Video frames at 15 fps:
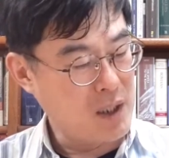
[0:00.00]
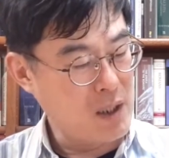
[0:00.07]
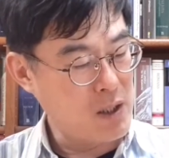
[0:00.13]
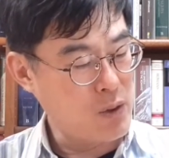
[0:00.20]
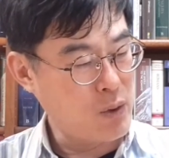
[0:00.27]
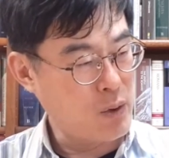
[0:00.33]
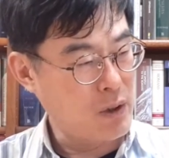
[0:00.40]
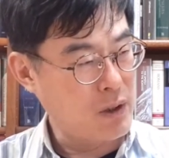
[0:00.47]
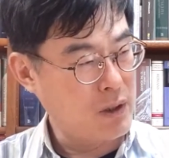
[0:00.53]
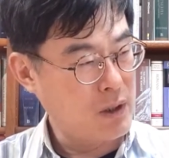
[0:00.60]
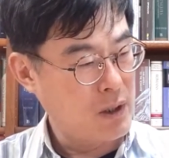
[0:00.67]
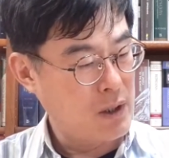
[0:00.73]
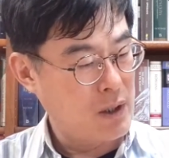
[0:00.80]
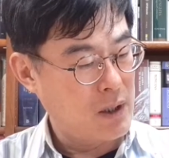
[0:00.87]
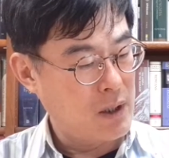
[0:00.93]
그리스도는
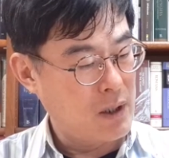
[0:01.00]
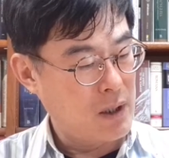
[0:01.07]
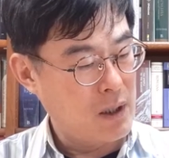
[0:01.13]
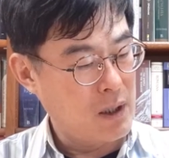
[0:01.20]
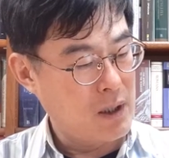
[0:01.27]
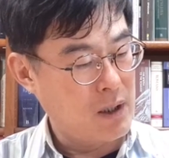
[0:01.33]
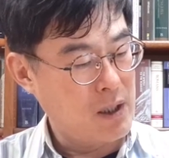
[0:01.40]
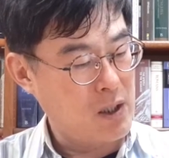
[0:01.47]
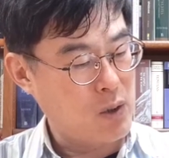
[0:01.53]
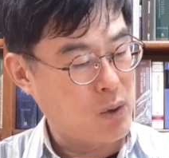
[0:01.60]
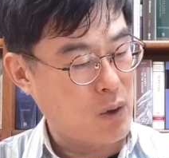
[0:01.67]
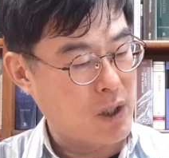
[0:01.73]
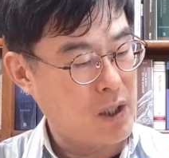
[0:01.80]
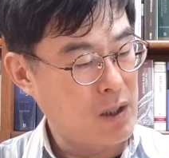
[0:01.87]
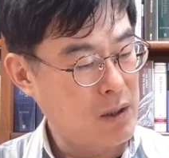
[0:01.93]

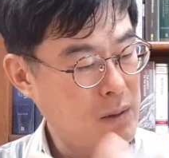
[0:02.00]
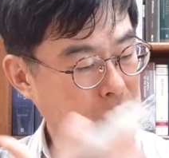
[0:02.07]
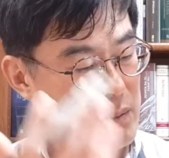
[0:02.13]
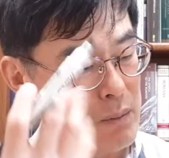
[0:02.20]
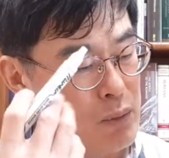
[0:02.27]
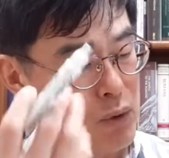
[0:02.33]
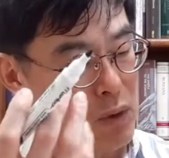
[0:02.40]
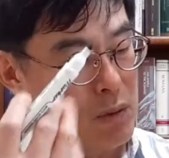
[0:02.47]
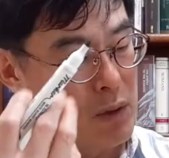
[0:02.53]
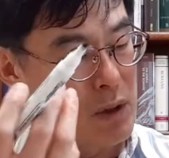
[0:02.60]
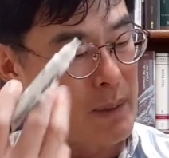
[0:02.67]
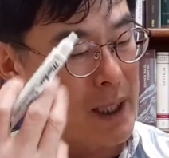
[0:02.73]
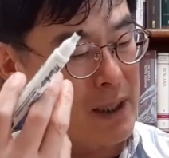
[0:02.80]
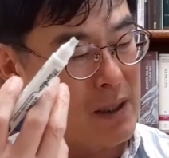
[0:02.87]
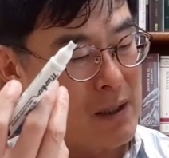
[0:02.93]
그리스도 기름 부음을
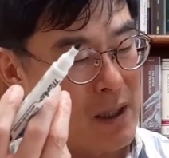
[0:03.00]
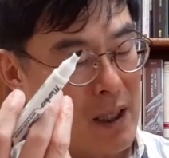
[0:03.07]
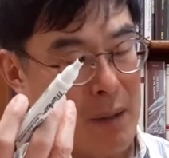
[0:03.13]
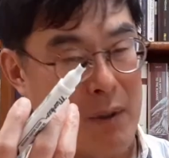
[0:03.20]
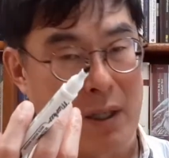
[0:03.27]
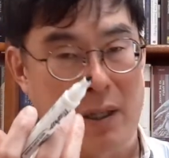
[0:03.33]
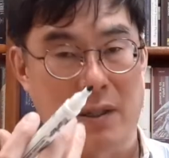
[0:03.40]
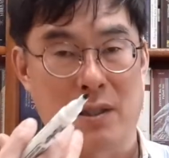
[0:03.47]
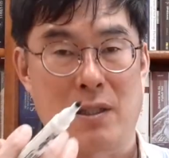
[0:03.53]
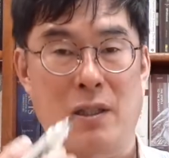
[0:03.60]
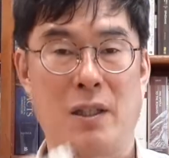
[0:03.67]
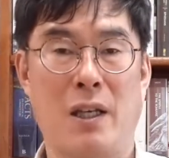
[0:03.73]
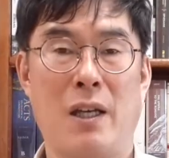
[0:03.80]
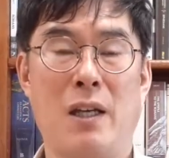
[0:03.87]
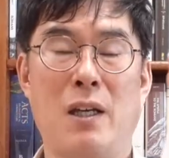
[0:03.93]
받은 사람이라는
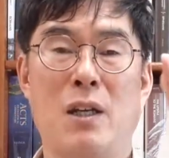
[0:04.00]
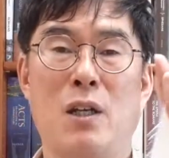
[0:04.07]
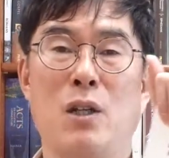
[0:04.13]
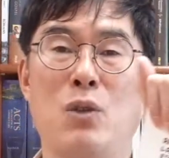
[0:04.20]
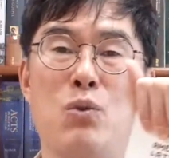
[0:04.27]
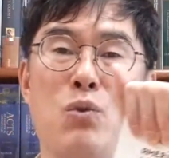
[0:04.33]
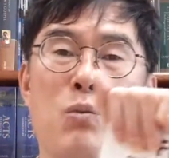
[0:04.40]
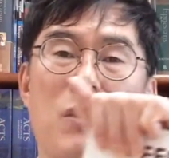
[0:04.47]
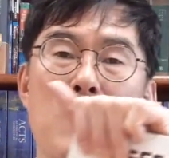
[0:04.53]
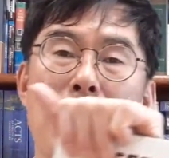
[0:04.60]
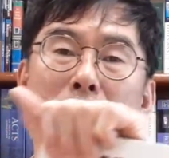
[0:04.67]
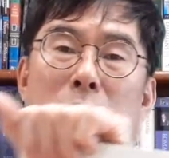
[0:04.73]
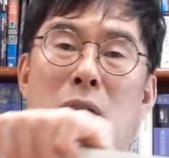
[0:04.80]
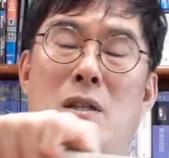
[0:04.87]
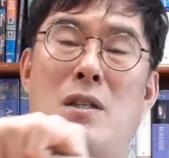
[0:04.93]
뜻인데 두
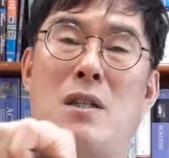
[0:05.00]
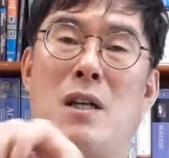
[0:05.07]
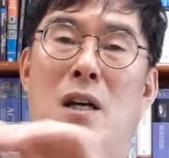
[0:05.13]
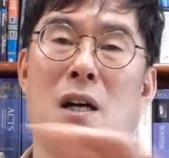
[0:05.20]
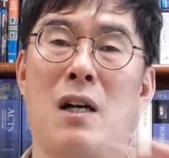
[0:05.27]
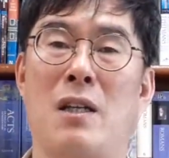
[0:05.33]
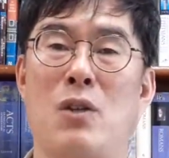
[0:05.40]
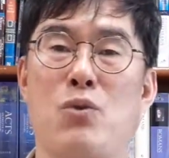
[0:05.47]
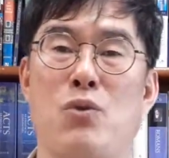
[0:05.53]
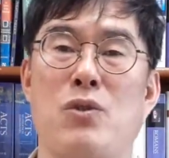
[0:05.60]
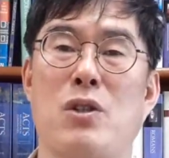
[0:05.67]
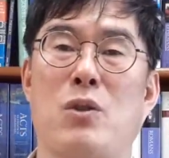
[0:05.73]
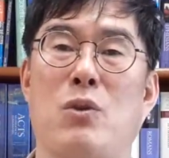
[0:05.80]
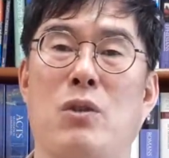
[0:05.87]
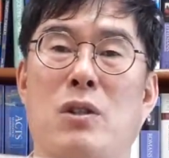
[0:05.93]
번째 메시아의
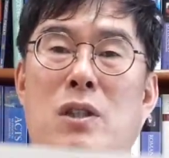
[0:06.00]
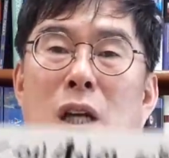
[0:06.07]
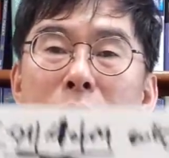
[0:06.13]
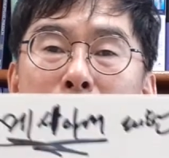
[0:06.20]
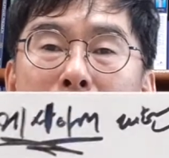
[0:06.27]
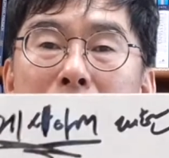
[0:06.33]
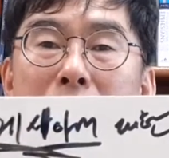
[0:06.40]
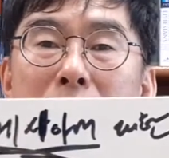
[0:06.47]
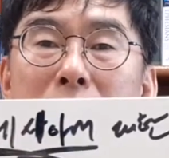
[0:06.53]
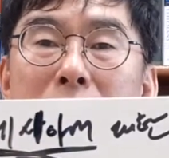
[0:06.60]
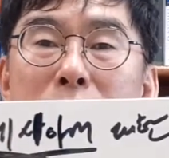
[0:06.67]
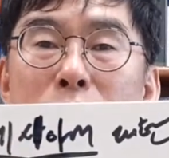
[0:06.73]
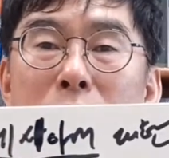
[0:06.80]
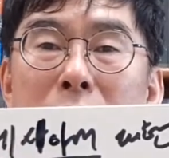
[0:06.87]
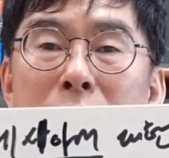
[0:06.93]
존재로는 다윗과
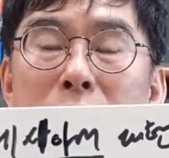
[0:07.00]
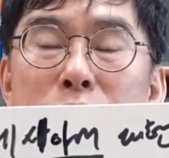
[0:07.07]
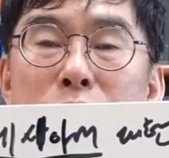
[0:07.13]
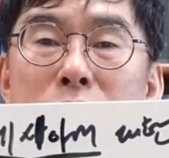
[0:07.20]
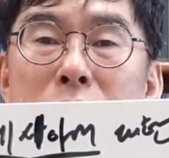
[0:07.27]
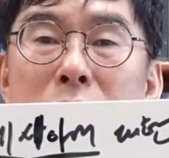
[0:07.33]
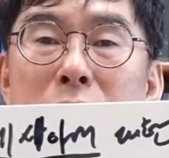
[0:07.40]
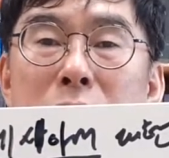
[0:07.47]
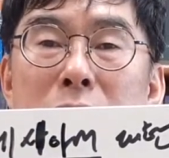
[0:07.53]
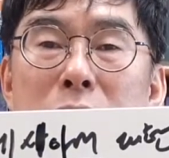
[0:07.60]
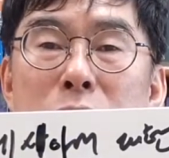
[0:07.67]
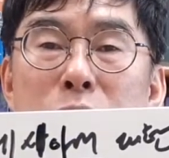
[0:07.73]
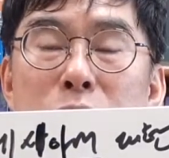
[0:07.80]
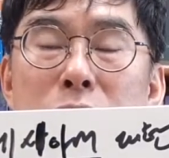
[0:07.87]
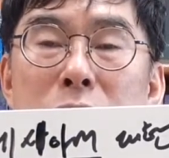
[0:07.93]
같은 왕이 존재를, 어,
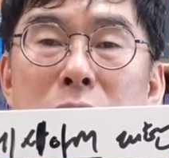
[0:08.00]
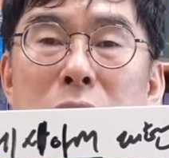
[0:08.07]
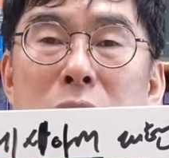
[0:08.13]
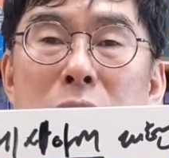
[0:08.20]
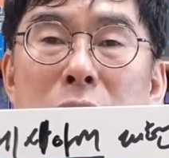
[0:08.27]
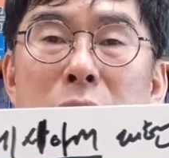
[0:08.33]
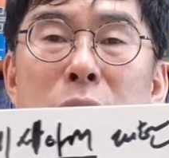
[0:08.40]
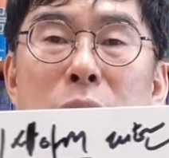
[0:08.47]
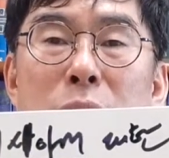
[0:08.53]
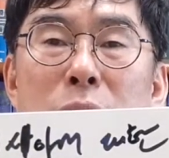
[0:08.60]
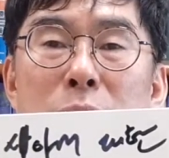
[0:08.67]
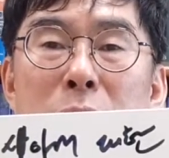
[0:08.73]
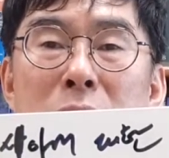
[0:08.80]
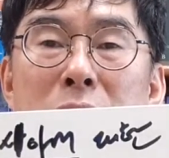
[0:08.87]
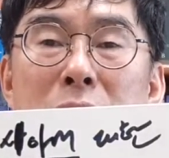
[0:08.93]
존재를 해요.
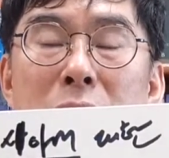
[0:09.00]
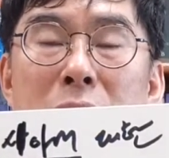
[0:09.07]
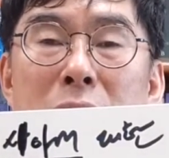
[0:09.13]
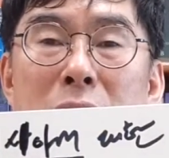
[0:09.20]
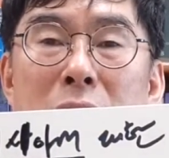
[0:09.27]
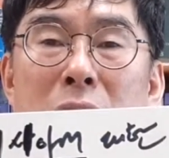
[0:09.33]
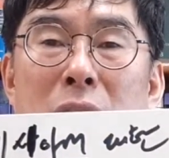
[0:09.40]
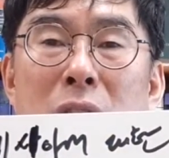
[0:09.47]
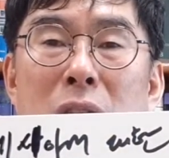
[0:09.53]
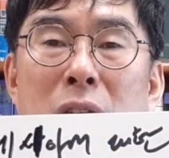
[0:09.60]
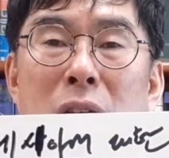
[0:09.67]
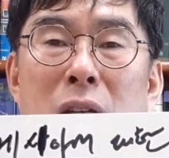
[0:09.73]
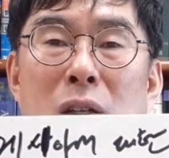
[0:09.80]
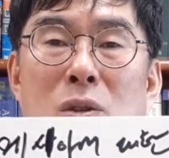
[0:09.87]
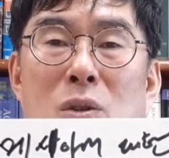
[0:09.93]
메시아에 대한
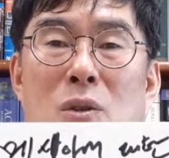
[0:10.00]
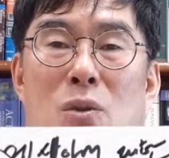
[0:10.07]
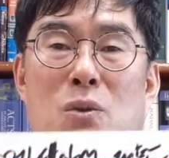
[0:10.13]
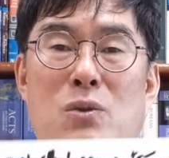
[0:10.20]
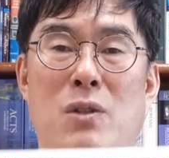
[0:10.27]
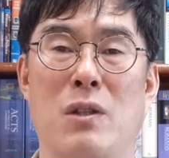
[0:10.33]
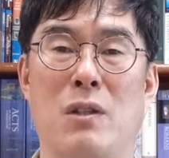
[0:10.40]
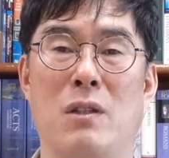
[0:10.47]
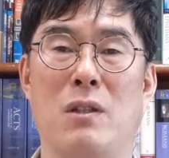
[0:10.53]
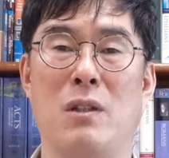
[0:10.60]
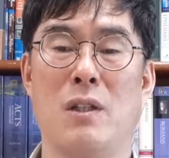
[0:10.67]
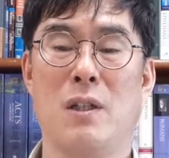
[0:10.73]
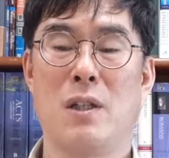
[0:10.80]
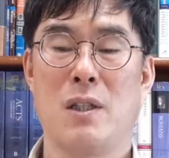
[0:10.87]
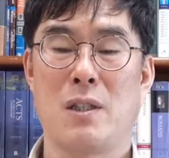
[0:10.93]
기대로서
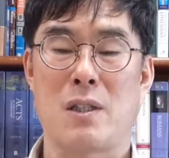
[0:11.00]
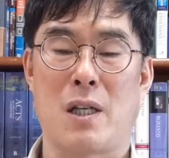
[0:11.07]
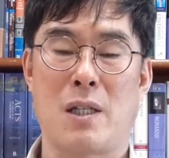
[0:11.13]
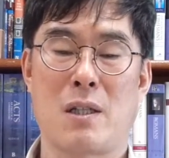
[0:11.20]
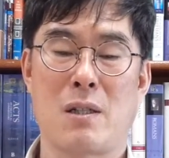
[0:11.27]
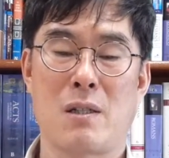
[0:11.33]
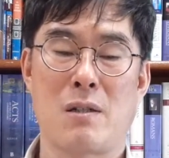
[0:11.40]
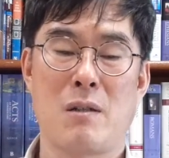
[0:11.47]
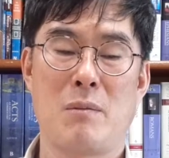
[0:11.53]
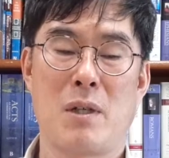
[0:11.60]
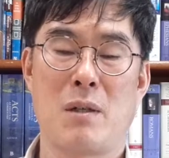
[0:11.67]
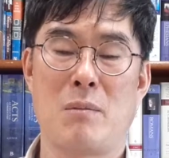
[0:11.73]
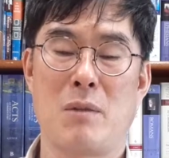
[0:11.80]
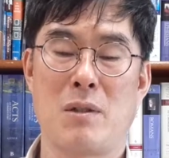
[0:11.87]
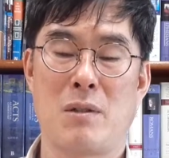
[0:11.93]
자 이거를
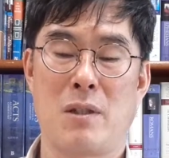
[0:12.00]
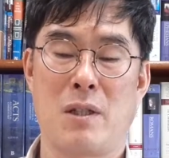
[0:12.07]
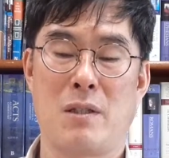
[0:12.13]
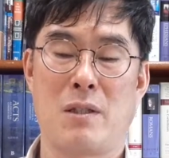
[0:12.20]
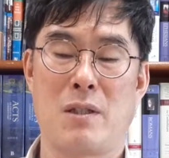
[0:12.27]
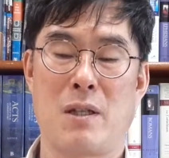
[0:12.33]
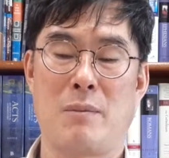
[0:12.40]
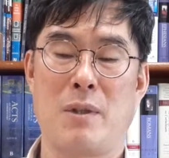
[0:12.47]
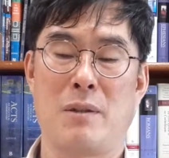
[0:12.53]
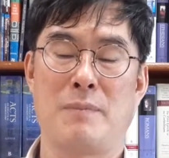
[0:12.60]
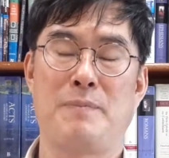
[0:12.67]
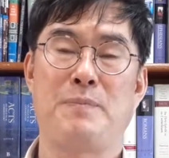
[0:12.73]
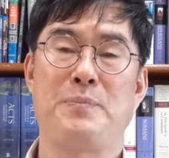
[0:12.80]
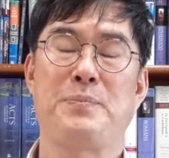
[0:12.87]
설명을 먼저 해드리자면